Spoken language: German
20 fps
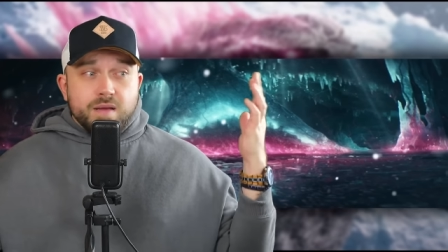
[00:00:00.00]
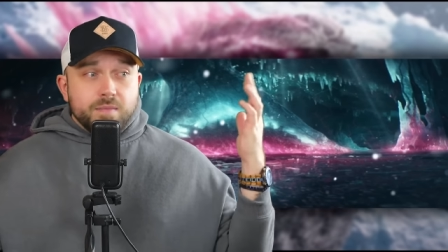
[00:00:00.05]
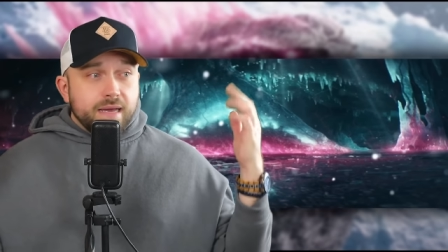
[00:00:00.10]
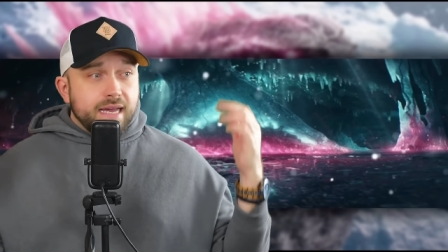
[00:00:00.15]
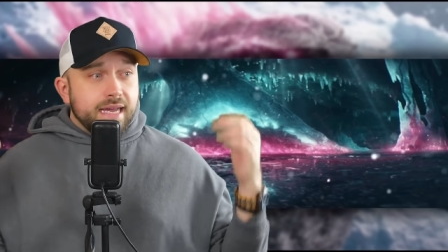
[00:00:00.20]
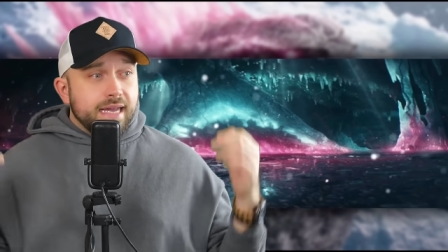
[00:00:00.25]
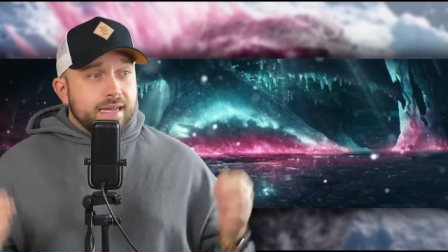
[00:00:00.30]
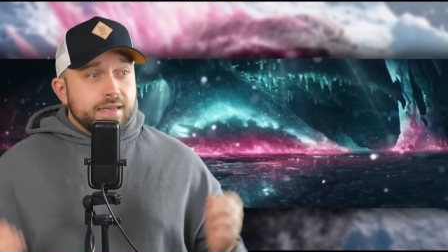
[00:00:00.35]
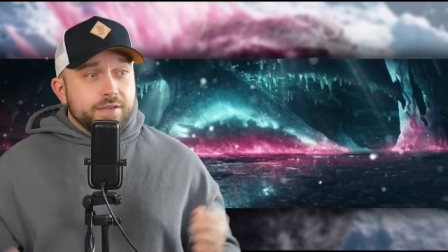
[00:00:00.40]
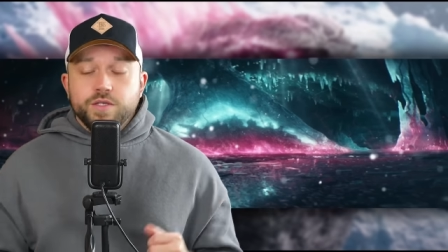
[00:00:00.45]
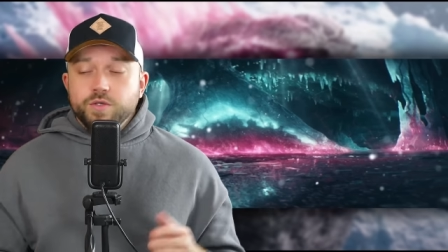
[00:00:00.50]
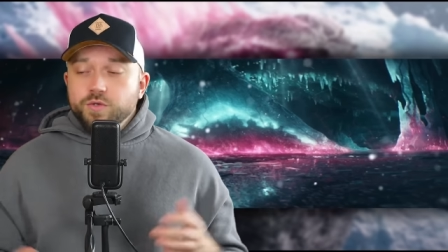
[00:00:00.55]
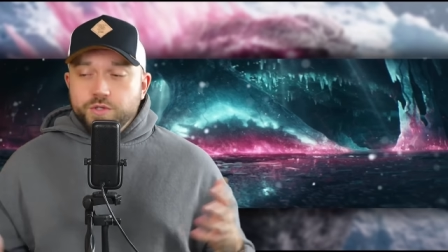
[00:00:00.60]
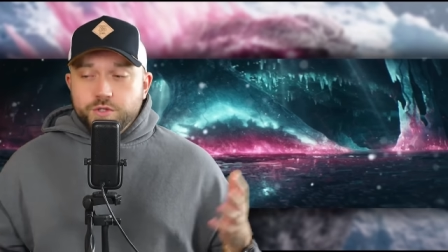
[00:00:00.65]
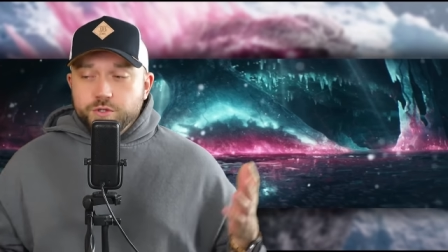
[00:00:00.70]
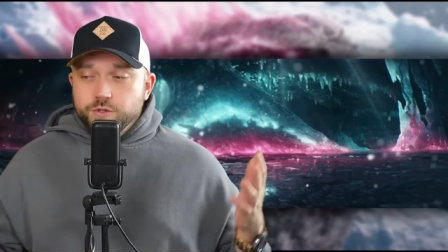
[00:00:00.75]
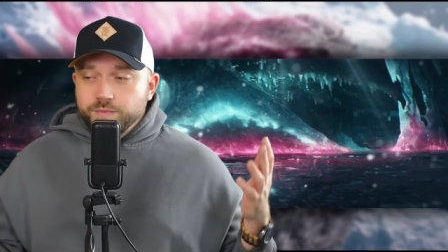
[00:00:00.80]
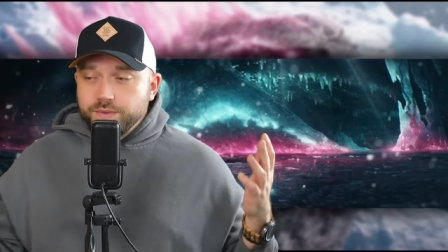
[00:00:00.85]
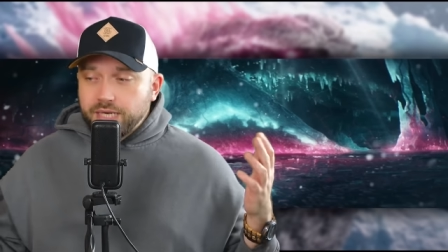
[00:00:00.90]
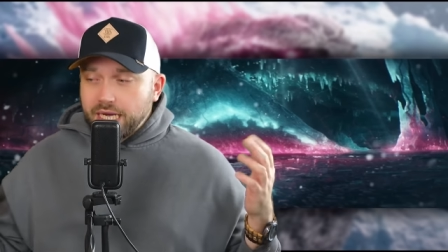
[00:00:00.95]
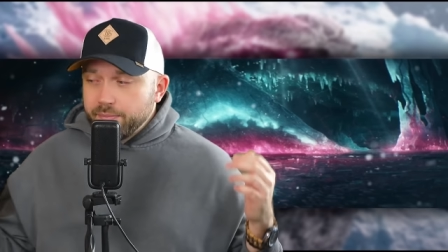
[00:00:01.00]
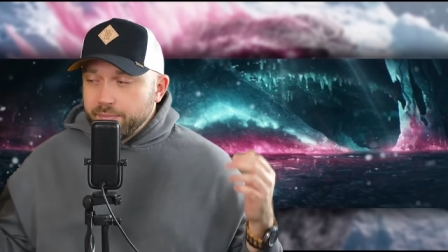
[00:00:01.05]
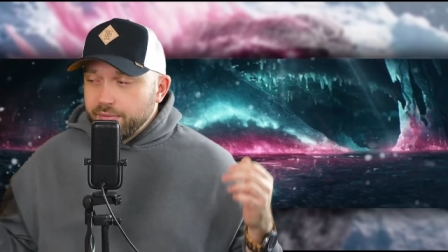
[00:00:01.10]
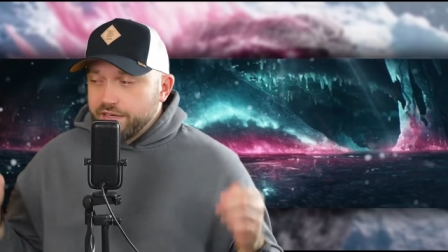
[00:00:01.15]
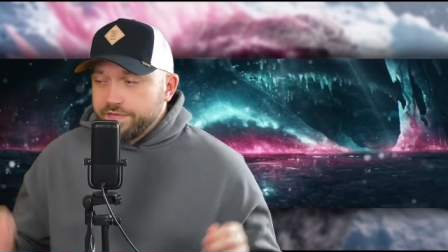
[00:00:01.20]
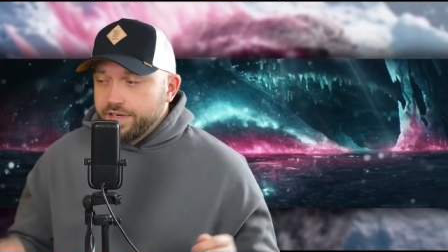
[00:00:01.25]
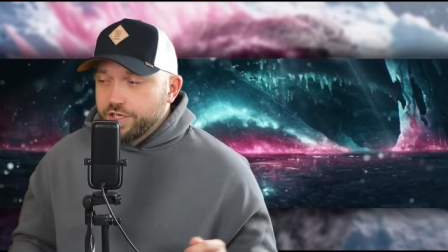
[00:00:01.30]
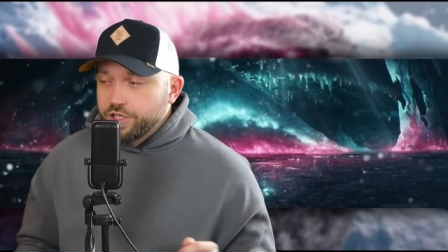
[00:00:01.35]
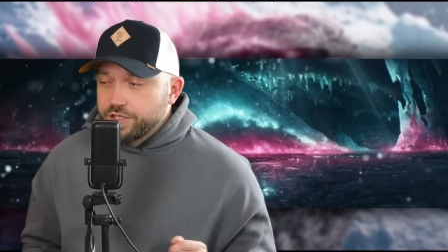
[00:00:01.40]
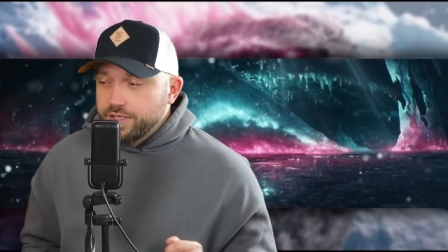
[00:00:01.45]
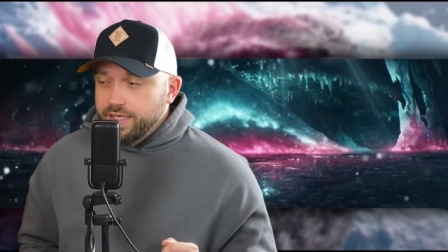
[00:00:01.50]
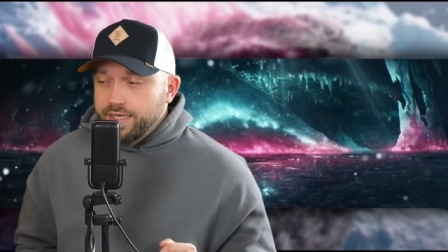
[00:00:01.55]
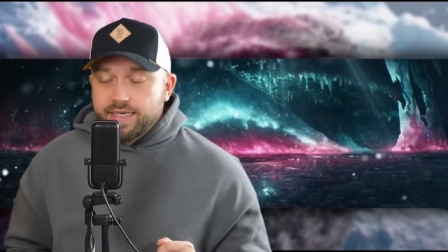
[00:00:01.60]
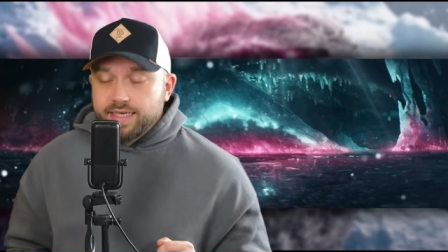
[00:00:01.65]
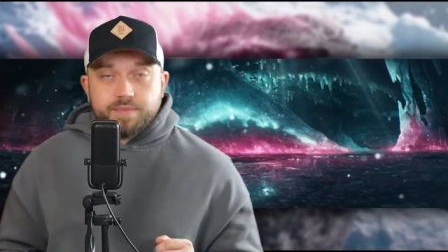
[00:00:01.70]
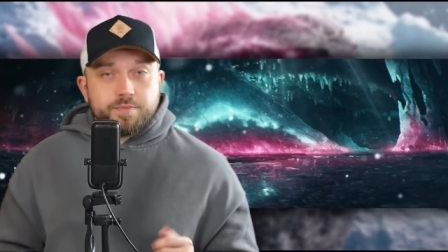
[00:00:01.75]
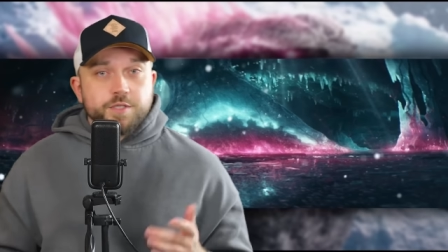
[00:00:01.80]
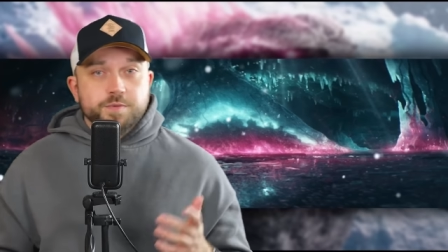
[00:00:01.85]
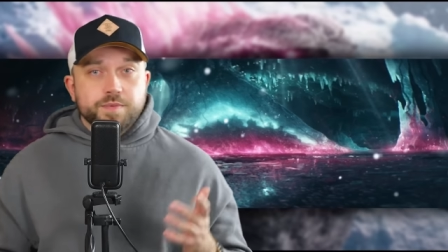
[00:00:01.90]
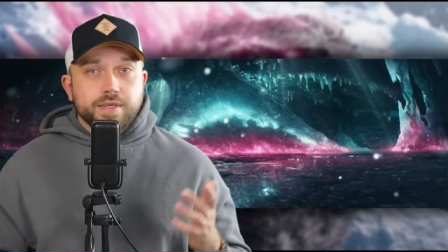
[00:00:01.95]
Ey, YouTube kann man
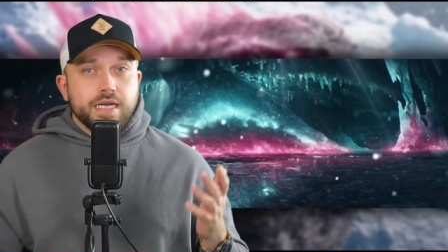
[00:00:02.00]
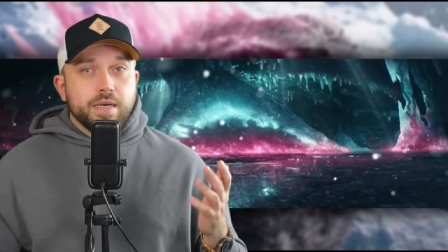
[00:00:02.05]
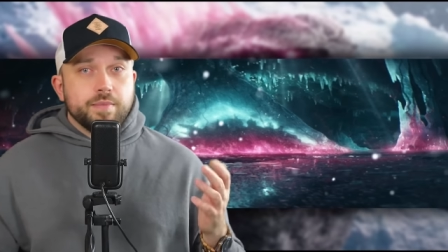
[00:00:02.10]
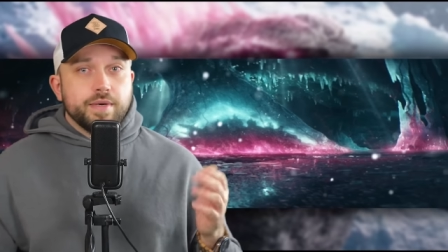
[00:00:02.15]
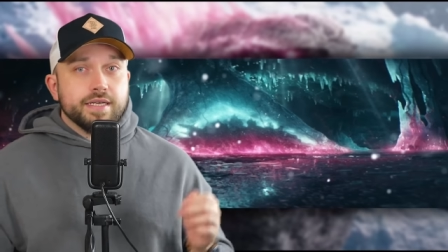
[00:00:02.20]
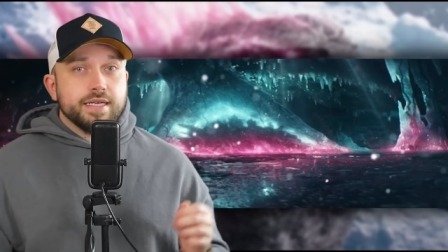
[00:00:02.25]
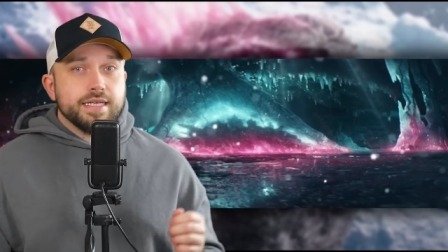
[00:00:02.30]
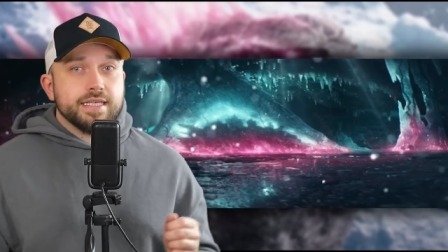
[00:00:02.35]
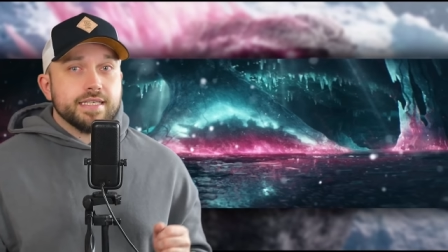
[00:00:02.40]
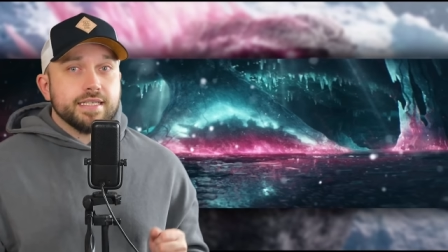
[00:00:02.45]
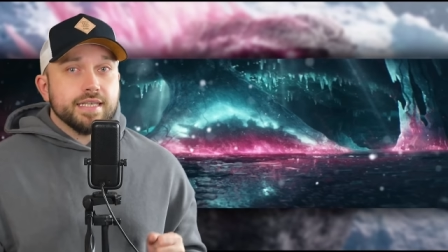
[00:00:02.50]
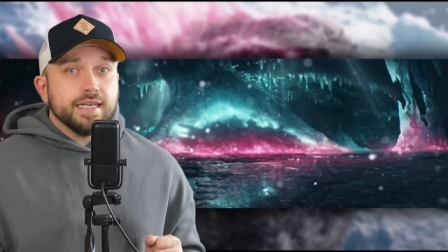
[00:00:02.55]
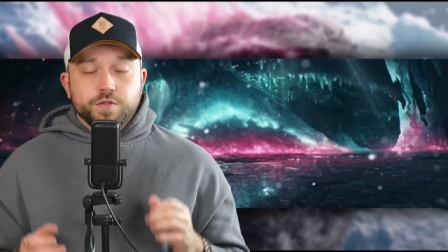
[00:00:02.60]
verstehen, muss man aber nicht.